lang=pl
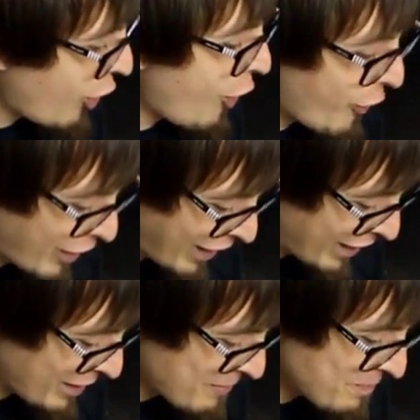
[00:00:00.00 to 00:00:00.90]
Okej.
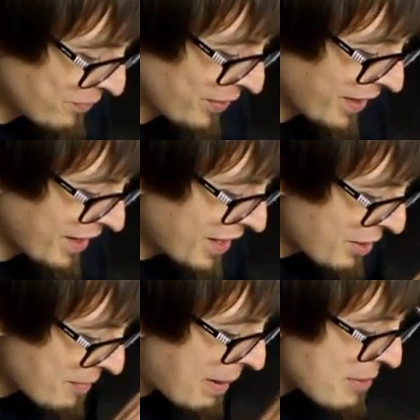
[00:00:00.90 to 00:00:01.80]
Okay.
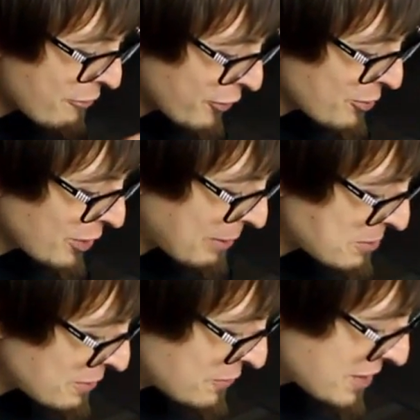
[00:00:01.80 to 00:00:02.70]
Mamy figurkę
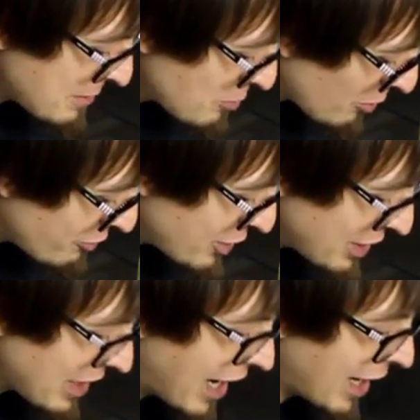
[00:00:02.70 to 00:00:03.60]
przede wszystkim
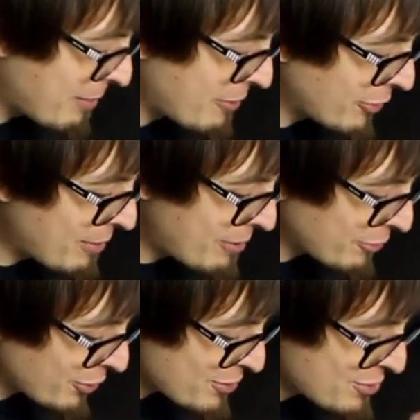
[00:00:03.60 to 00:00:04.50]
Wolverina, na, na
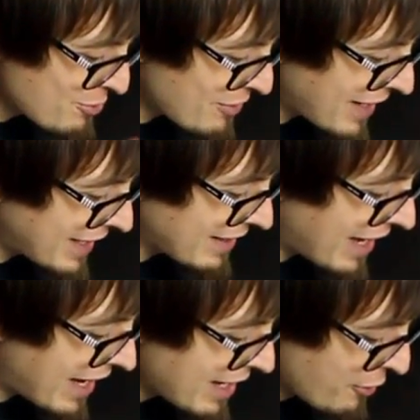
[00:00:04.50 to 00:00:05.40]
pewno z uwagi
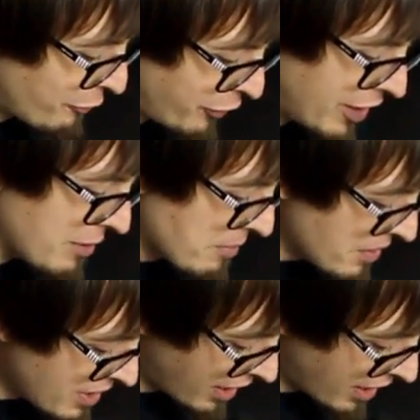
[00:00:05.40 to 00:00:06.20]
na film.